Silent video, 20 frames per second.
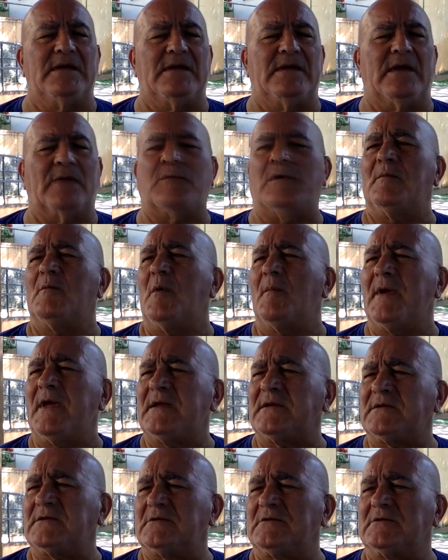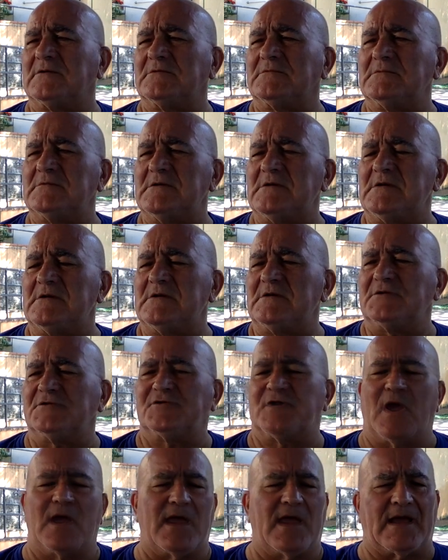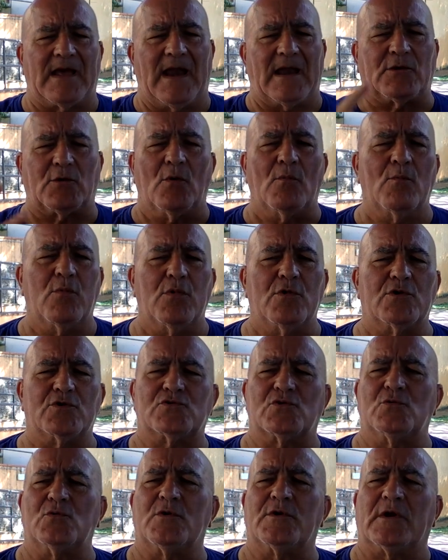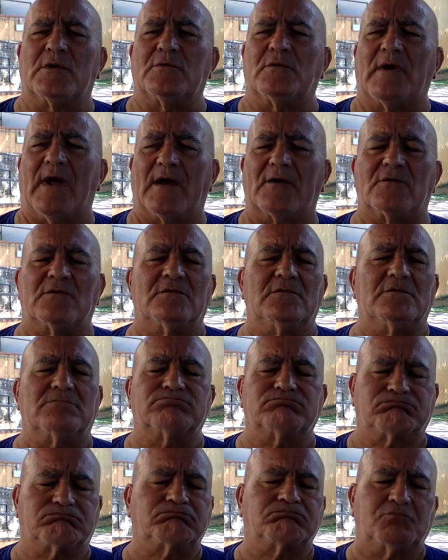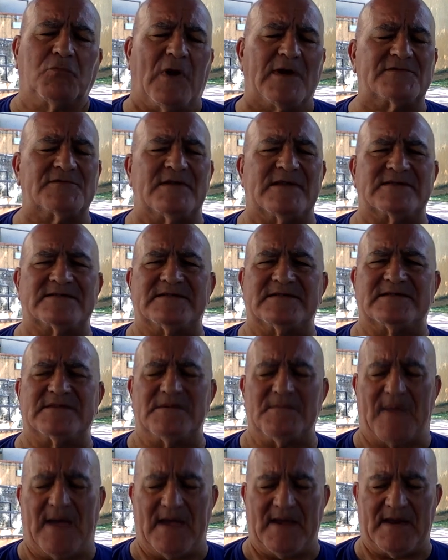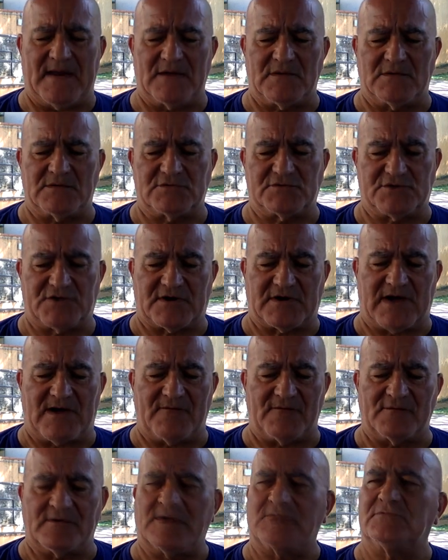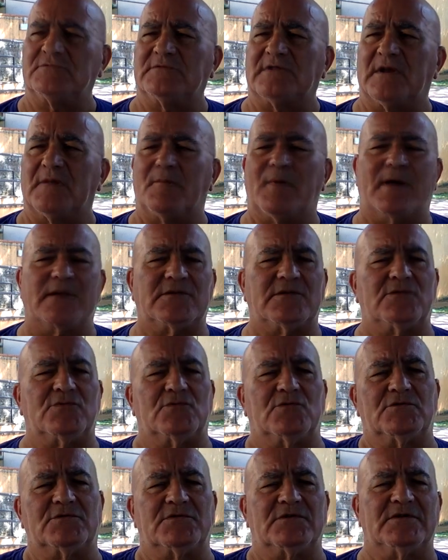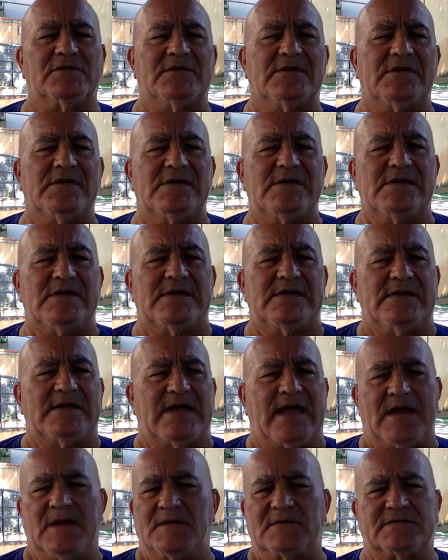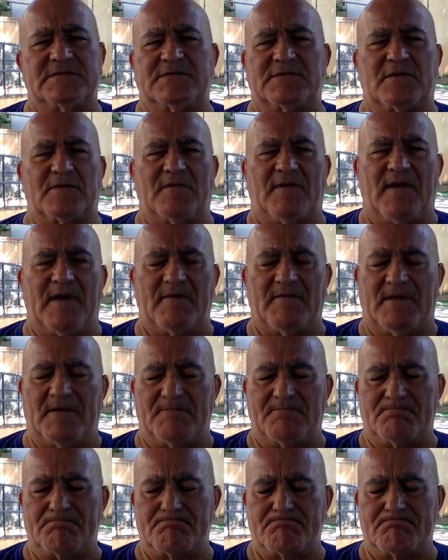Da quel momento è calato un buio su lui che è durato quasi una settimana, lo cercavano da tutte le parti tutti e non si trovava.